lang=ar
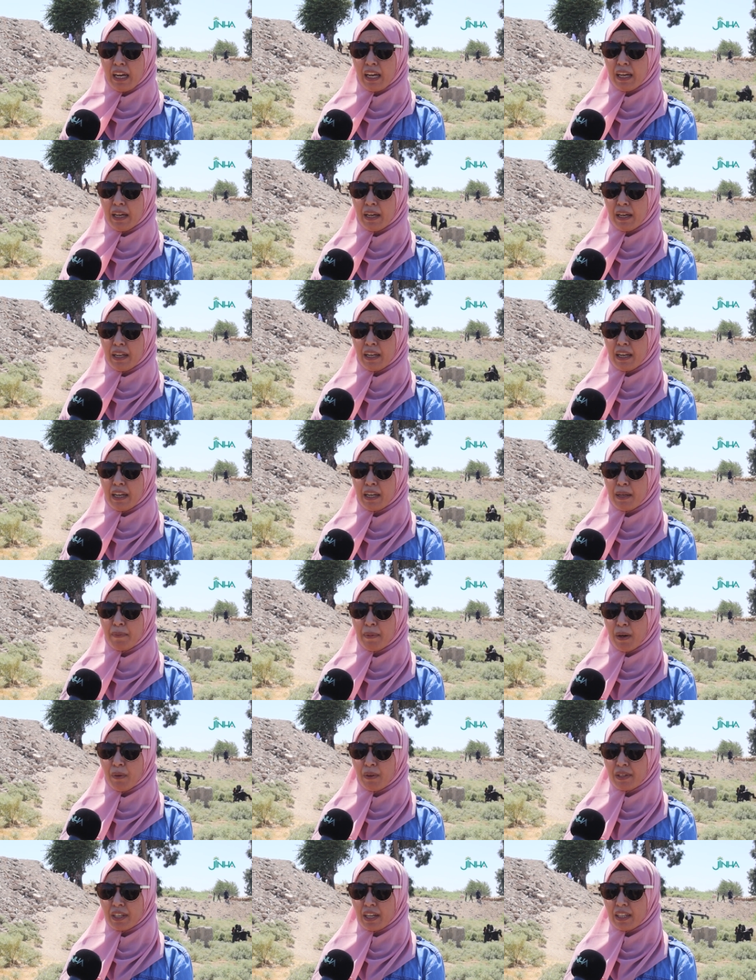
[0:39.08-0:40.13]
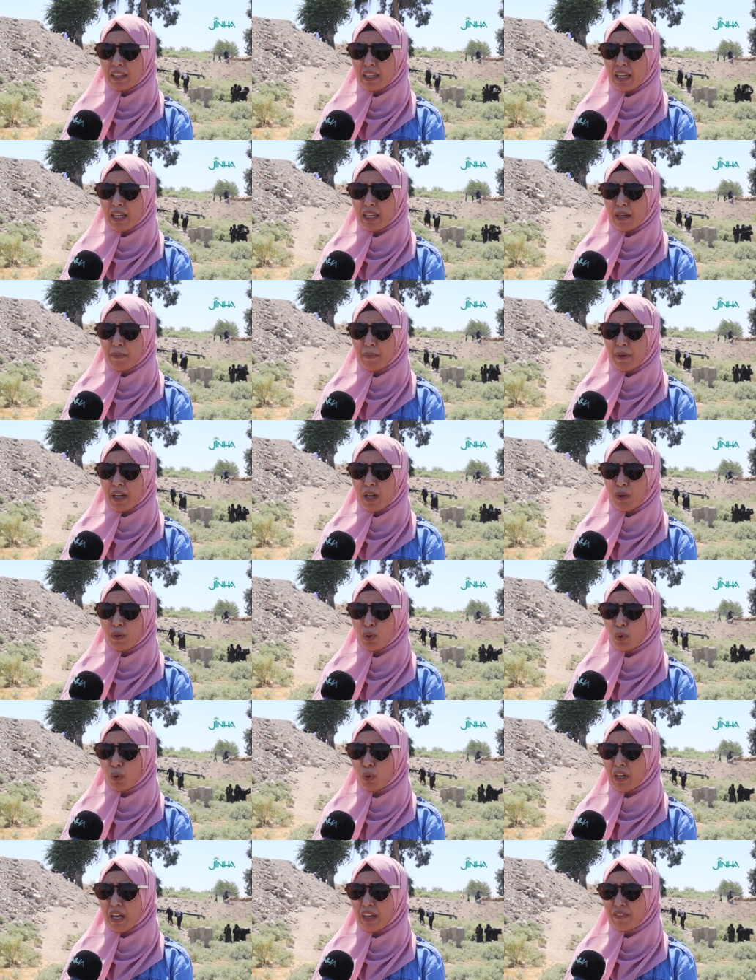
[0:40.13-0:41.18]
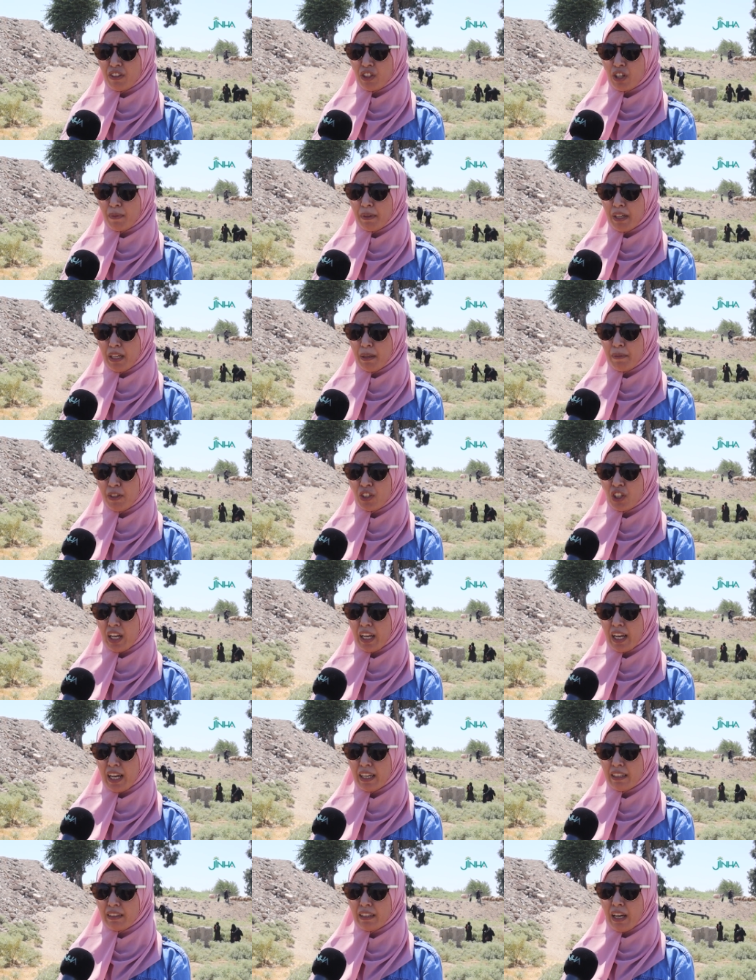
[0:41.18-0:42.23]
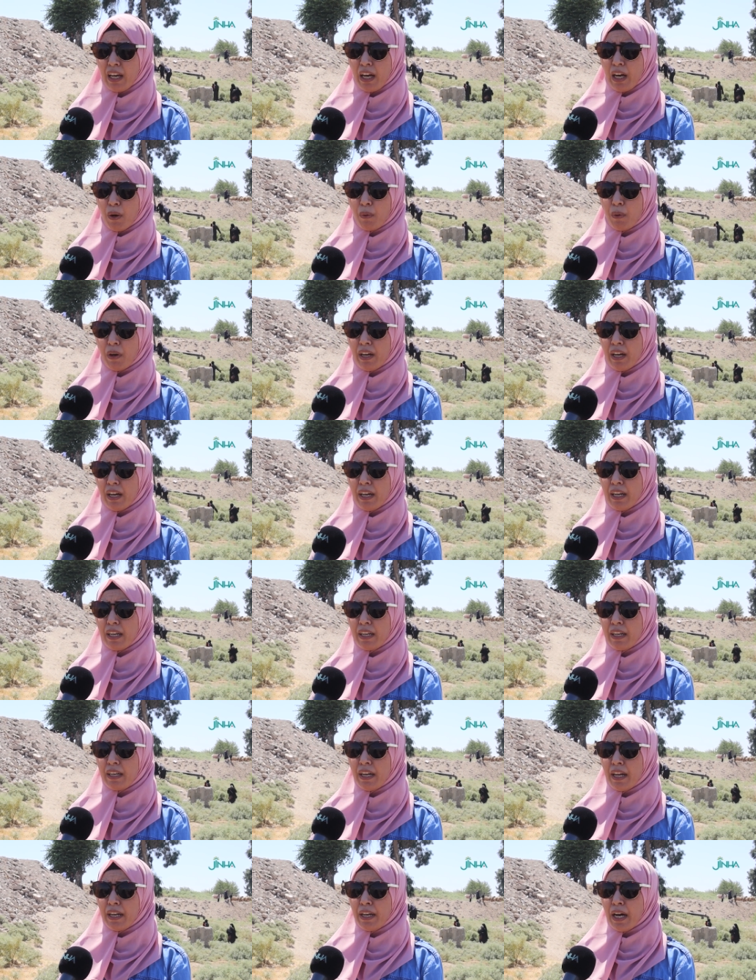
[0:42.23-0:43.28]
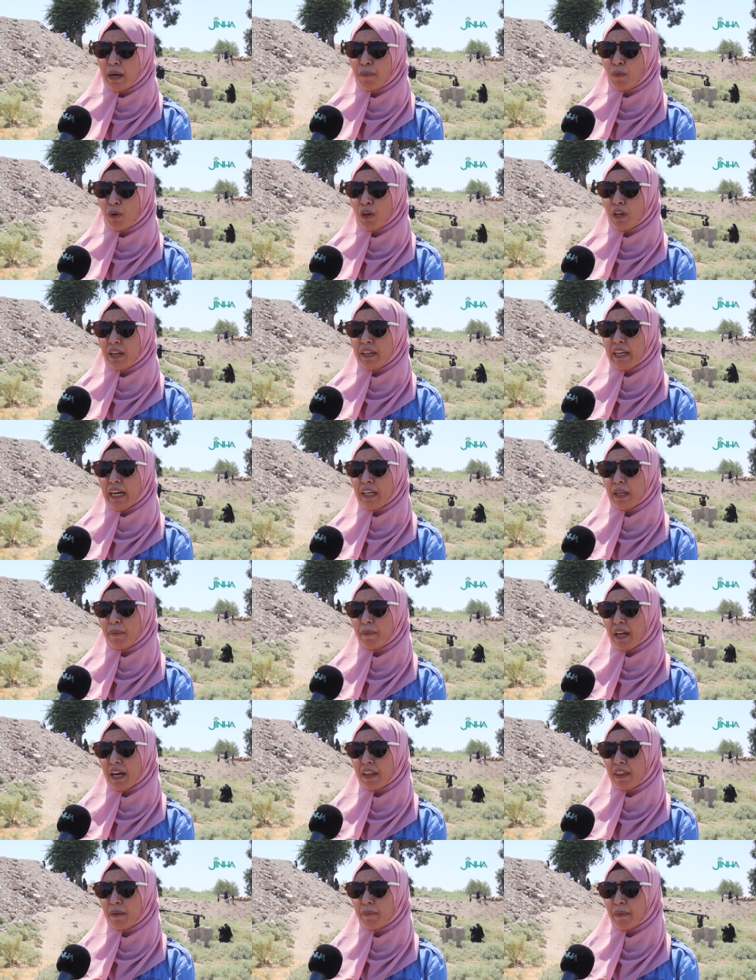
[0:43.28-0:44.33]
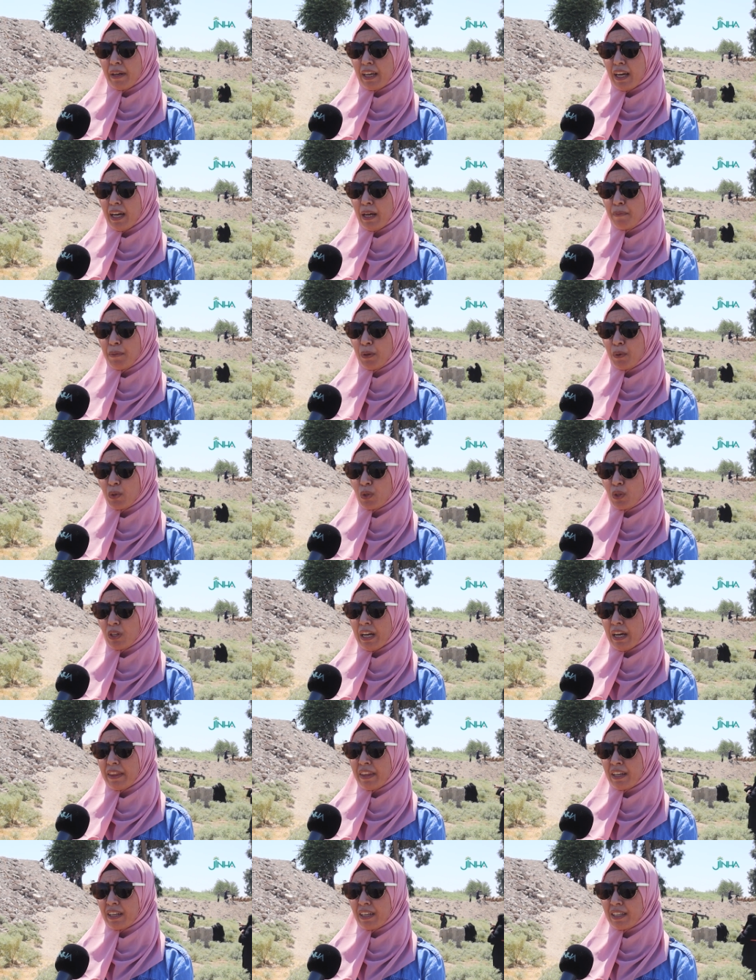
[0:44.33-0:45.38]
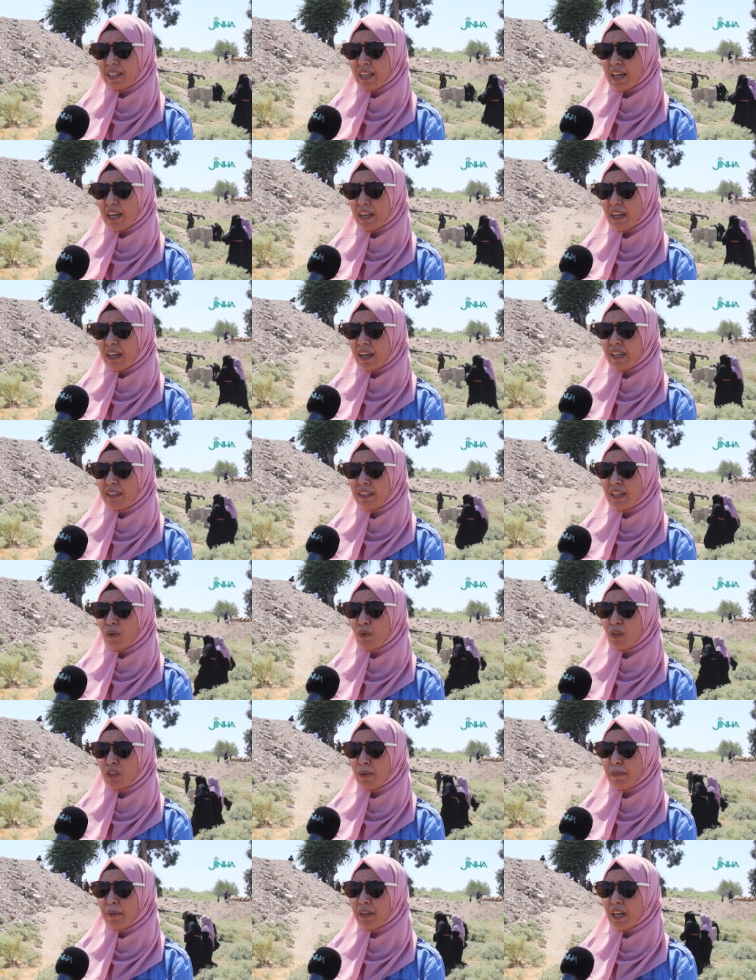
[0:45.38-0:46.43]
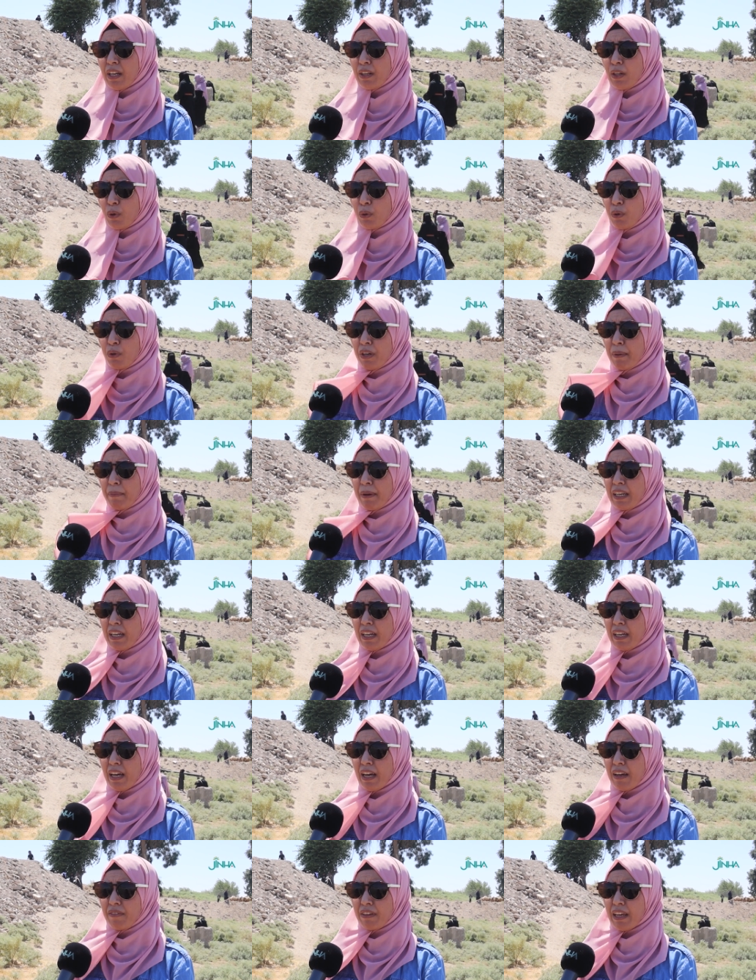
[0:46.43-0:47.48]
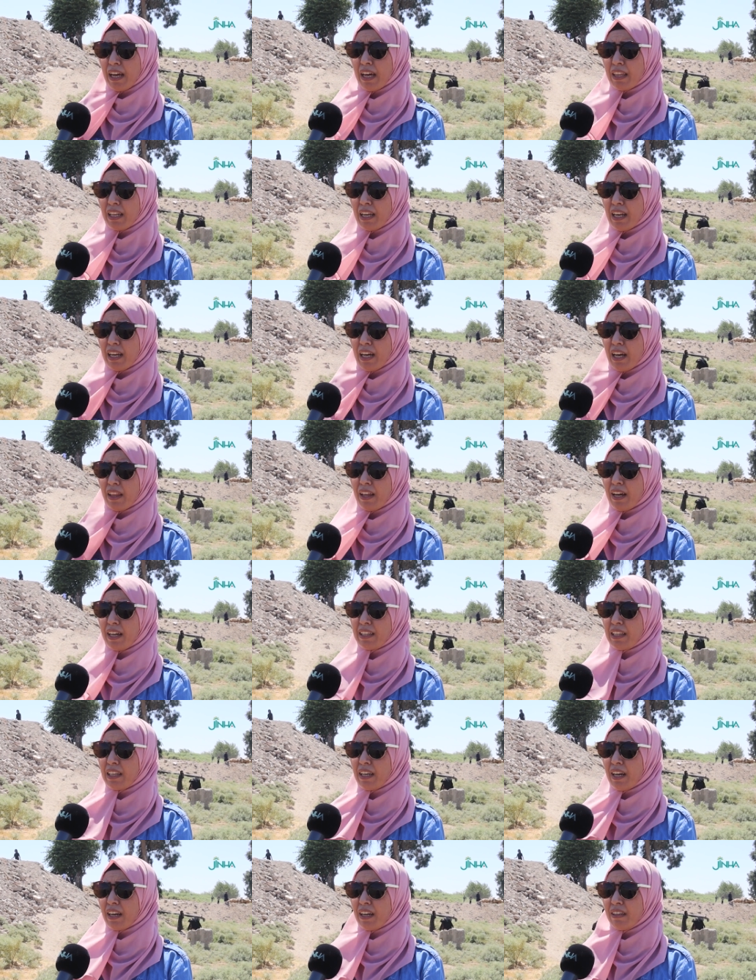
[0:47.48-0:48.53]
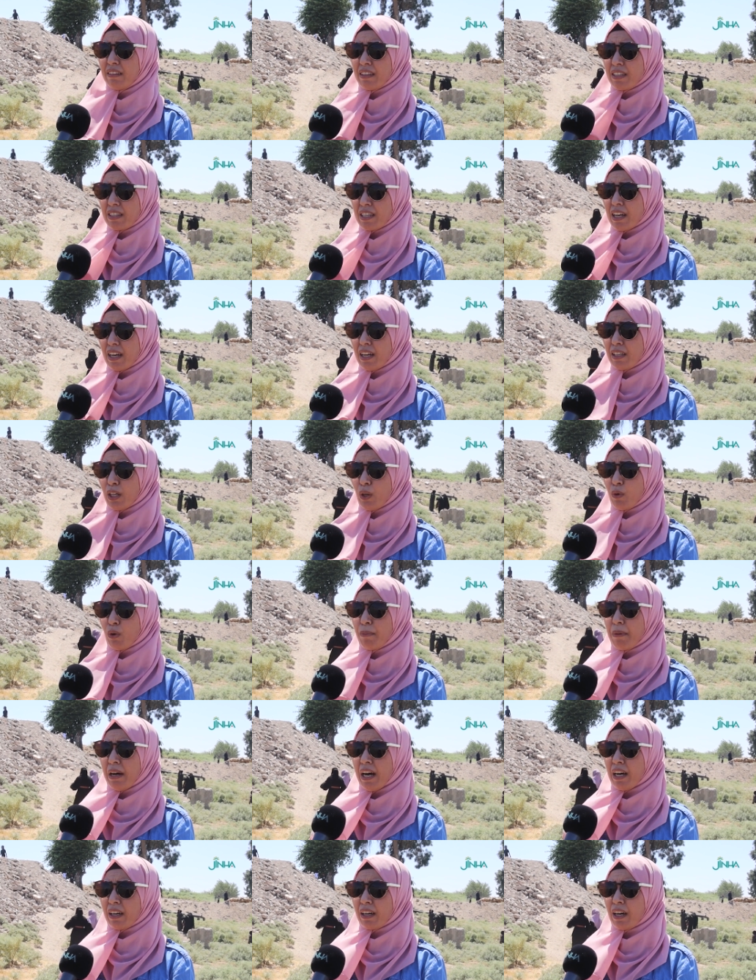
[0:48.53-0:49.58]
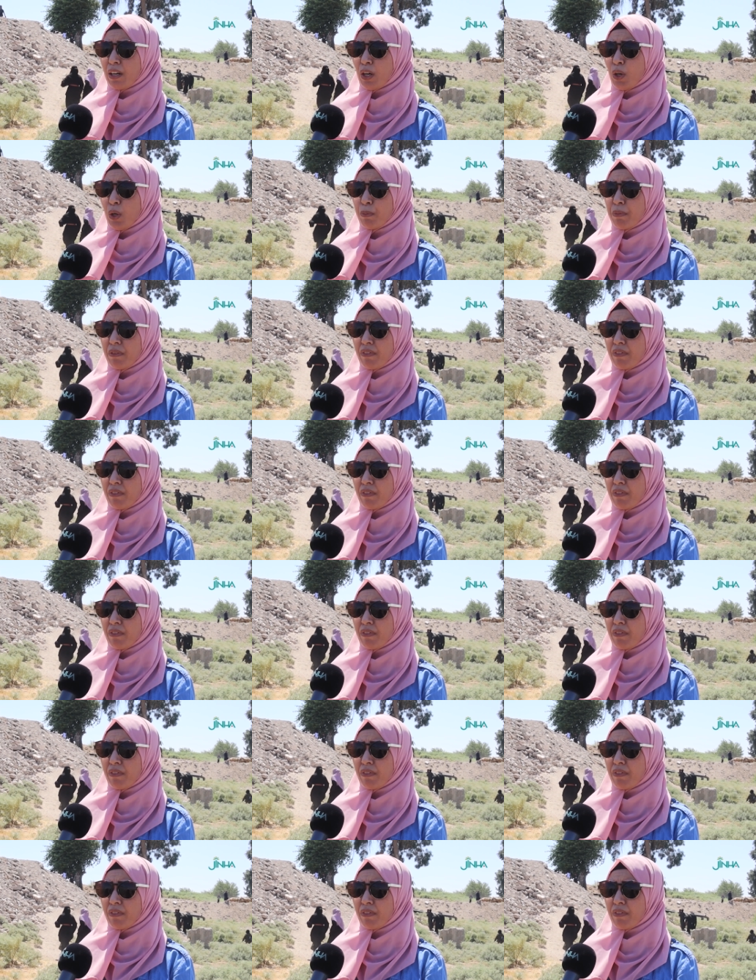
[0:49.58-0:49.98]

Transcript: آه، لما وصلت إليه المرأة ودخولها في جميع المجالات ونأمل نحن من هذا المكان بوصول هذه الرسائل لقائدنا ونتمنى أن يكون بيننا في هذه اللحظات ليرى انتصاراته وما حققه